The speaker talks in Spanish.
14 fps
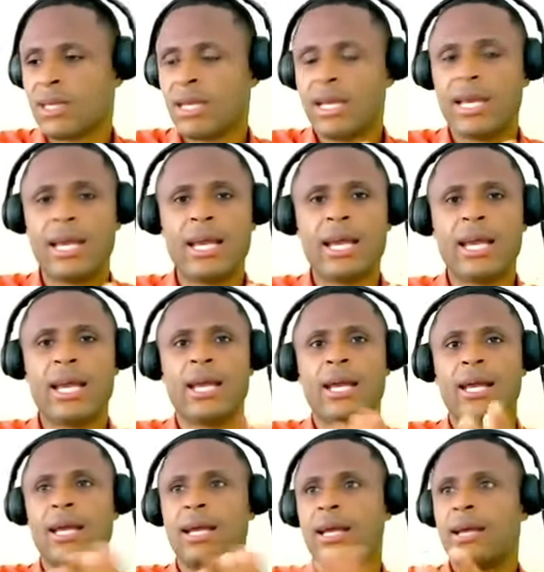eh,
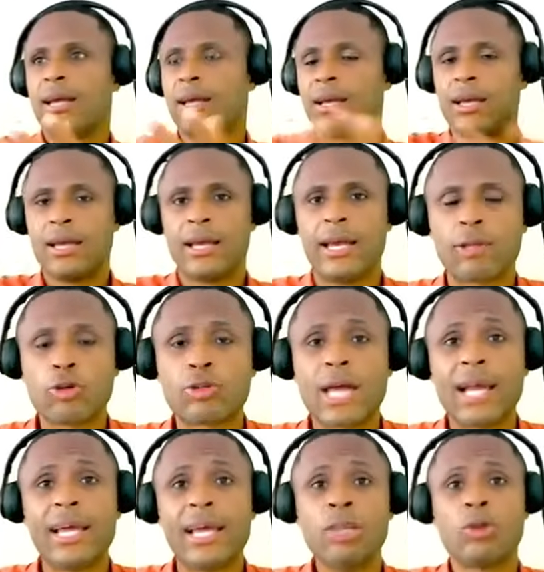estos
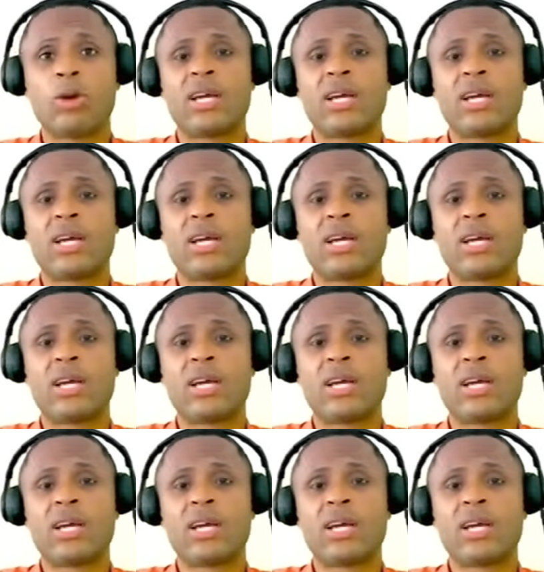talentos